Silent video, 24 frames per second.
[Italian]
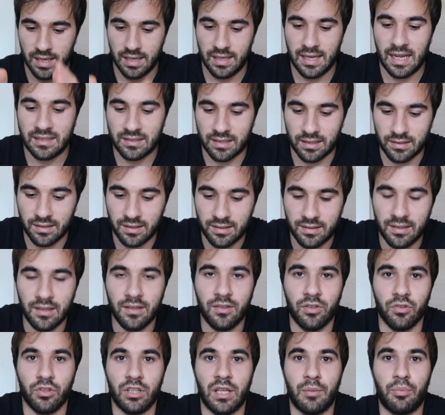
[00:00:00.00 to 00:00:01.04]
L'altra
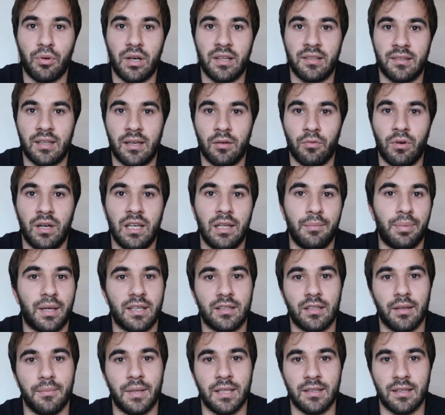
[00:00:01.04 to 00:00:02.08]
distinzione può essere quella
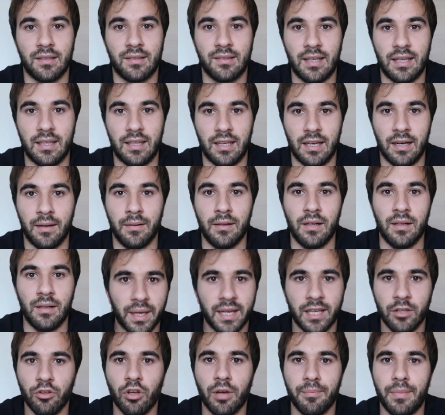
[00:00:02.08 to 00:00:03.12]
prettamente estetica,
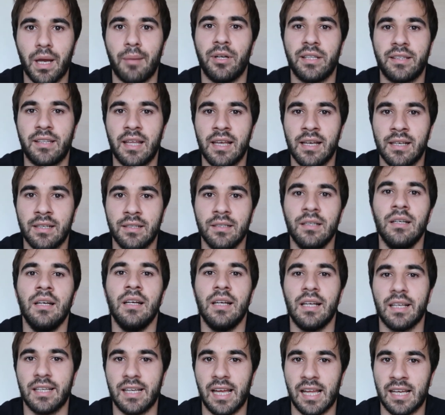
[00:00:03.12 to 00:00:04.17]
perché noi abbiamo il tech,
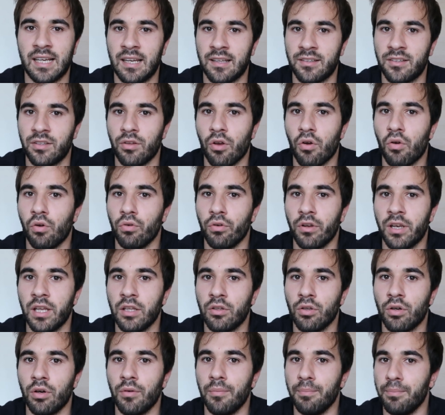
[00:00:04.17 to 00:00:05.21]
che è il classico
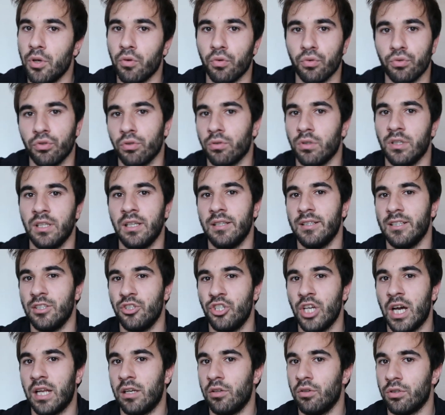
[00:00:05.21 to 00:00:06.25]
colorito biondo, il
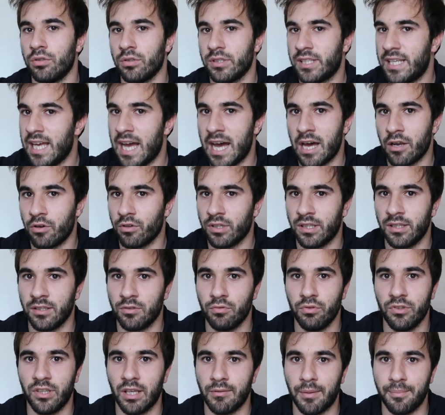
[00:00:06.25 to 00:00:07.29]
giallo chiaro a
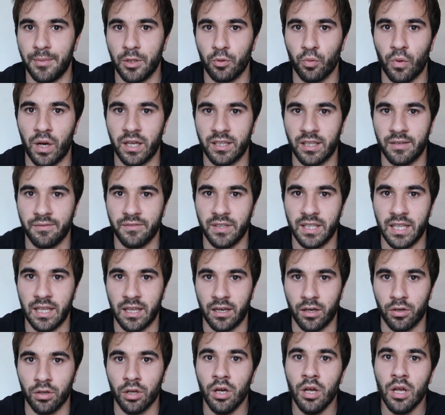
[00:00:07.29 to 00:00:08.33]
cui siamo abituati a
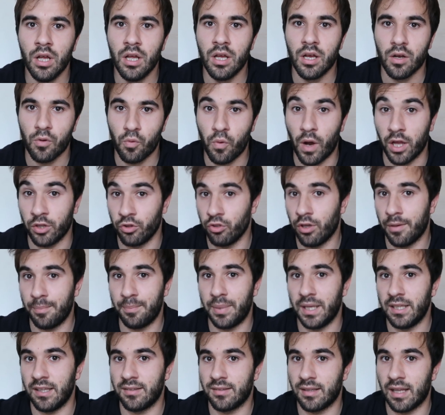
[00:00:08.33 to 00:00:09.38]
vederlo quando è
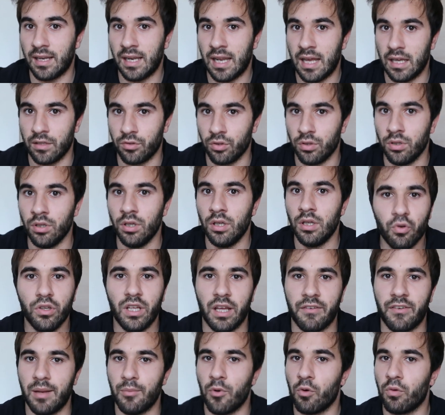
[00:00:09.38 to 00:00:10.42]
appena installato.
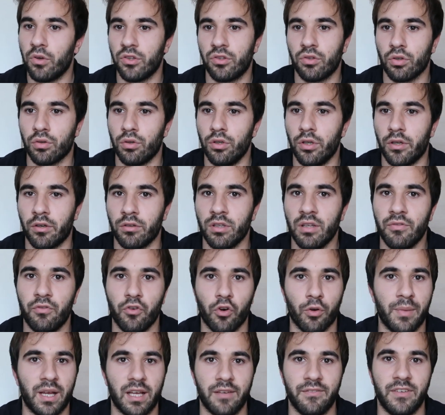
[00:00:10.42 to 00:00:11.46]
Quindi avremo questo colore
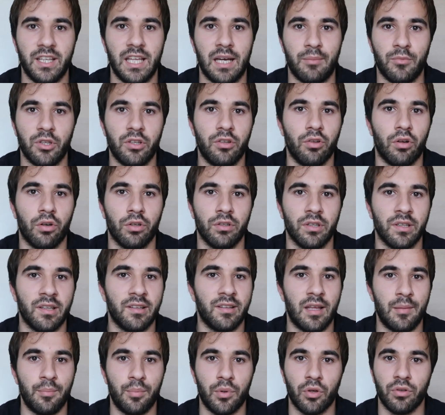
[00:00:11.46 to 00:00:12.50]
uniforme che vediamo di solito ad
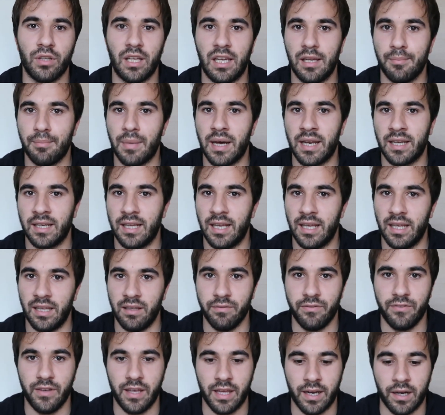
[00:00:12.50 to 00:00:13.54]
esempio nelle barche
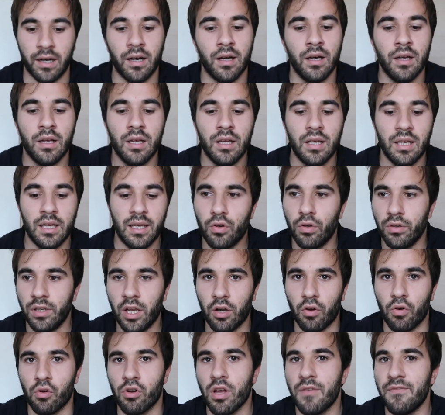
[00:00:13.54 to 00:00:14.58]
in fiera. Con
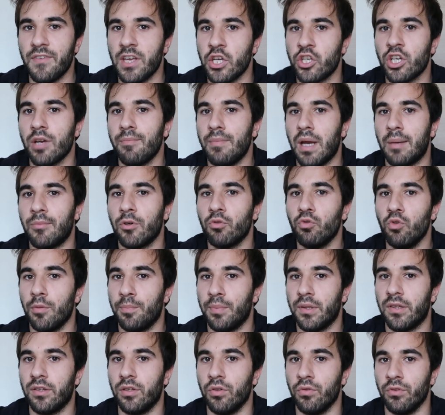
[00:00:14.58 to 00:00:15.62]
l'Iroco invece abbiamo due
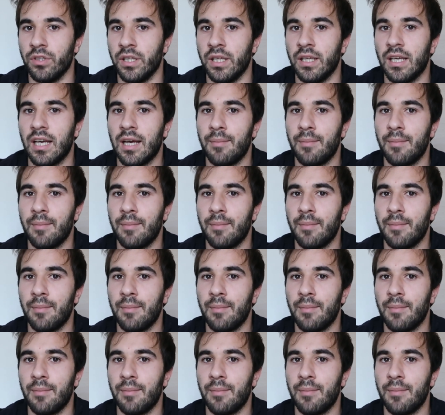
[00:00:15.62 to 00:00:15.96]
opzioni.